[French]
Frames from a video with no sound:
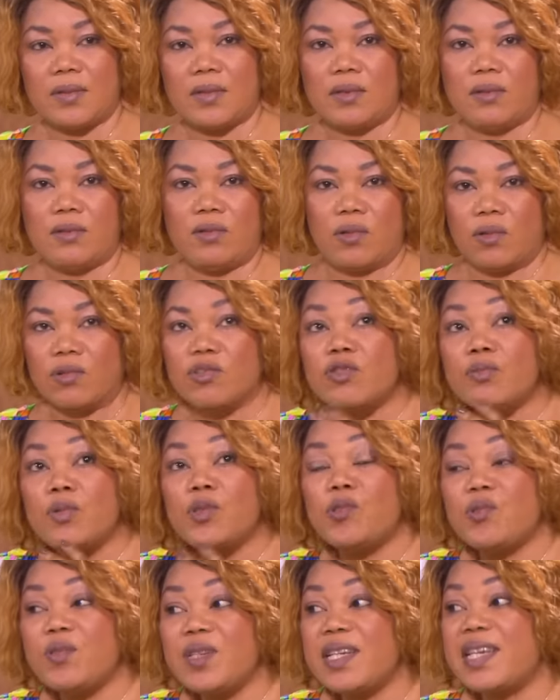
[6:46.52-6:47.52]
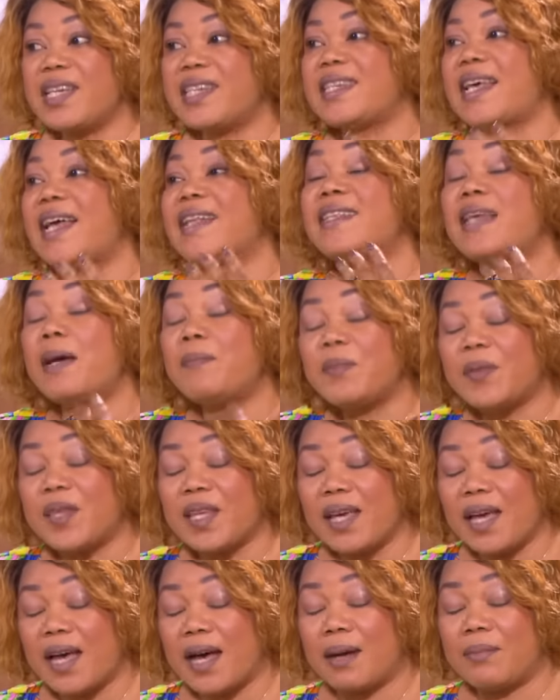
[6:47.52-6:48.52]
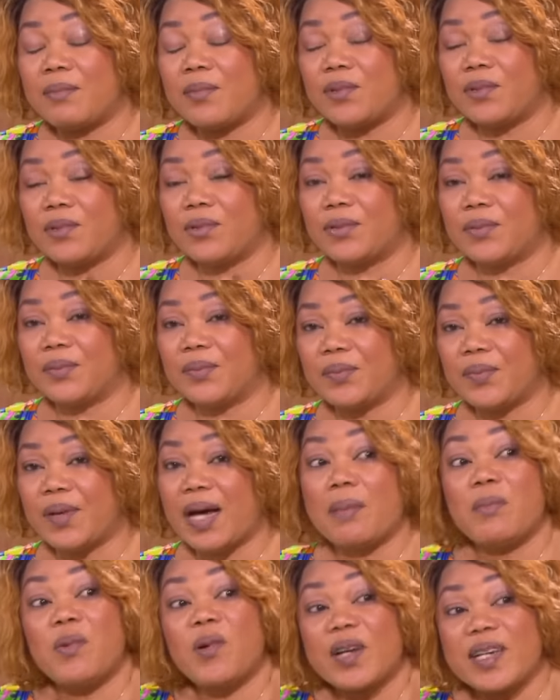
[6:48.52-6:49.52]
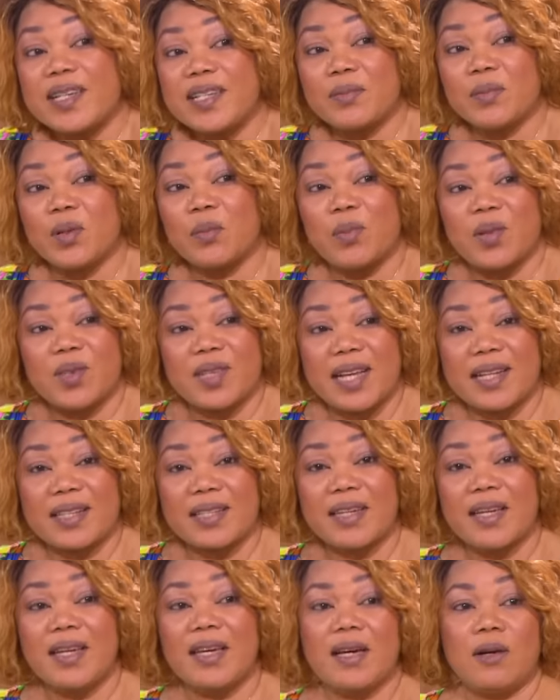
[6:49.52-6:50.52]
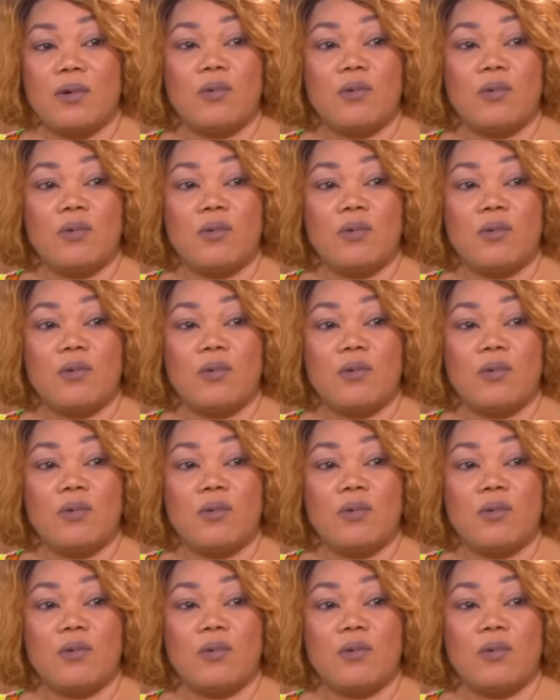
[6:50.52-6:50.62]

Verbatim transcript: Donc, je me suis dit qu'il s'est adapté à mon, à mon rythme, peut-être, mmh, mmh.